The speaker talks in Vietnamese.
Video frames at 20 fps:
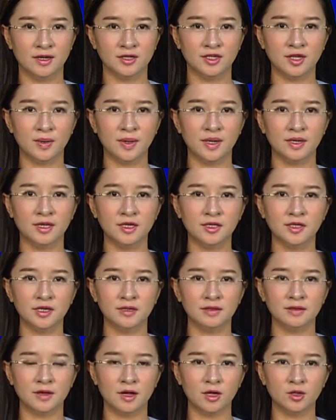Sau khi thí
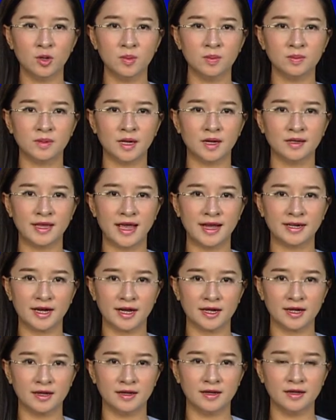sinh kết thúc thời gian
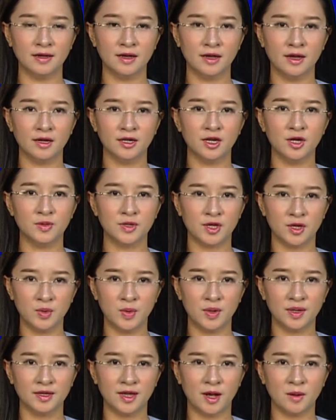đăng ký, điều chỉnh
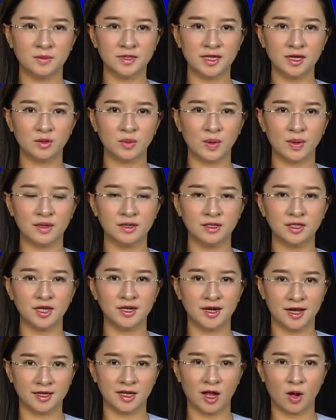nguyện vọng xét tuyển
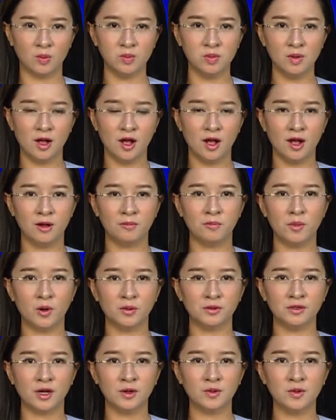trên hệ thống,
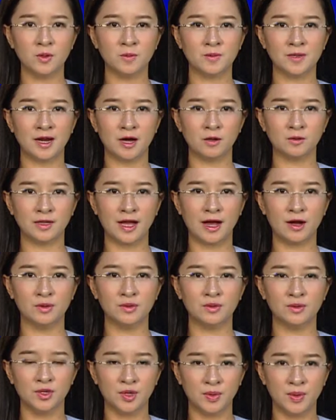Bộ Giáo dục và Đào
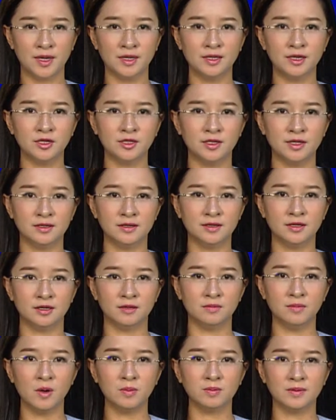tạo lưu ý thí sinh
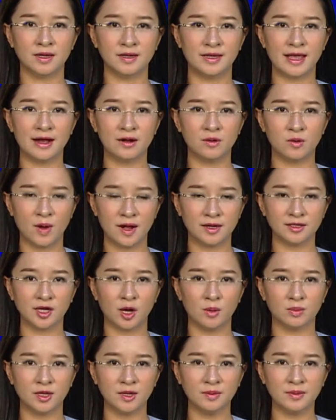những mốc thời gian quan
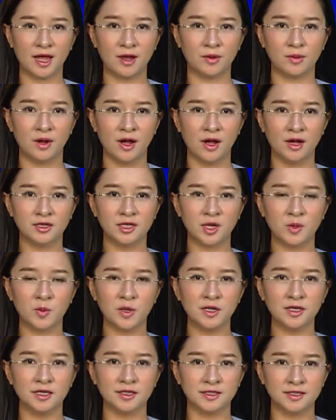trọng tiếp theo trong
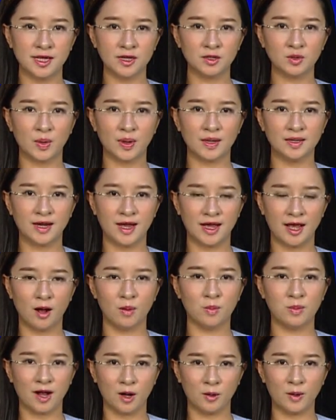quá trình xét tuyển đại
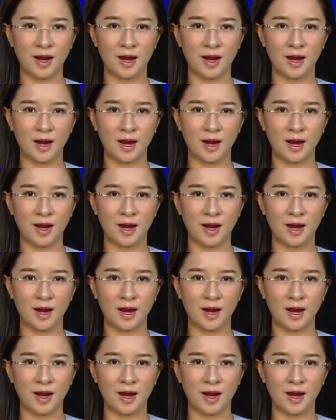học cao